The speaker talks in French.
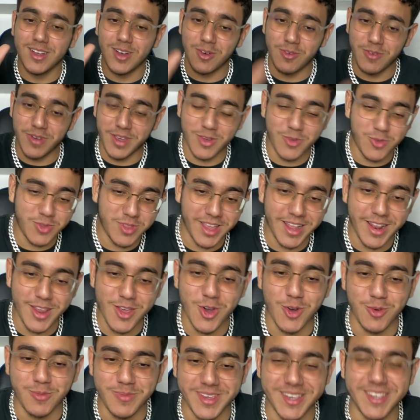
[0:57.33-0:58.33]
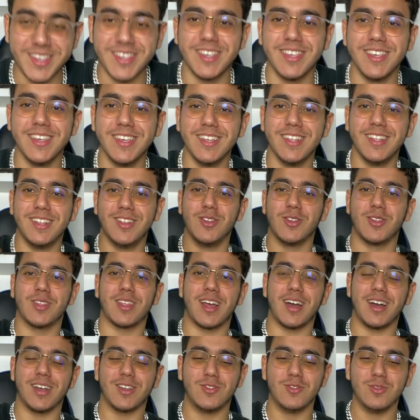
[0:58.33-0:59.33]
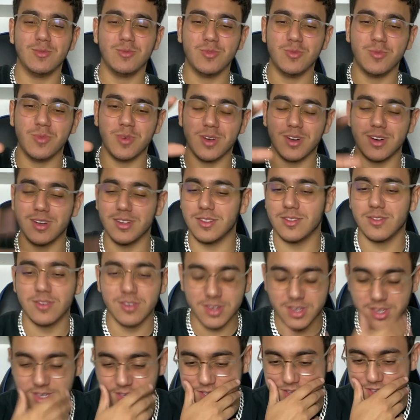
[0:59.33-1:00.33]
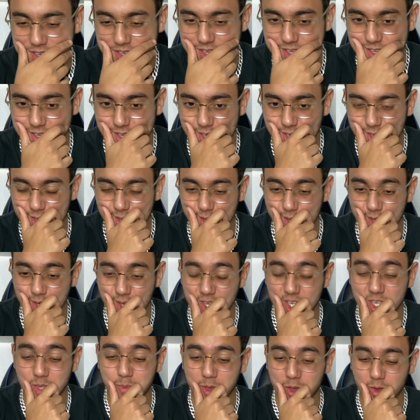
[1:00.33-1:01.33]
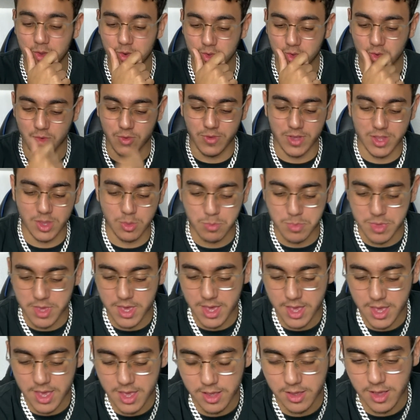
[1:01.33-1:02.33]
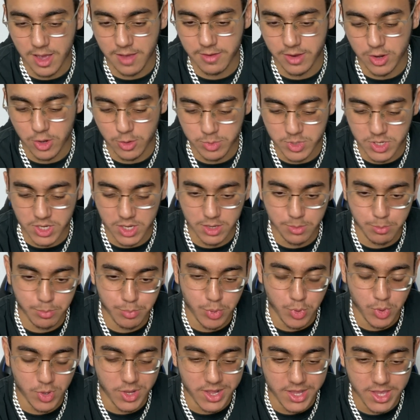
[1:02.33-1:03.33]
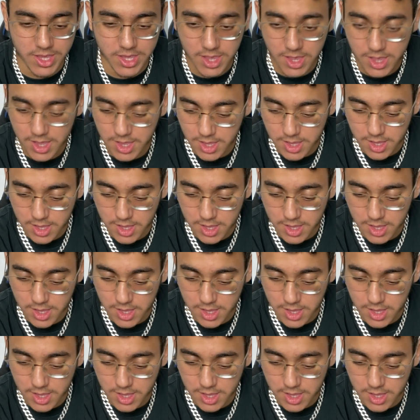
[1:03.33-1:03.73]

On va écouter Léo Messi, le track de Booba. Donc euh, j'espère que le son va être bien avec le petit Puckly.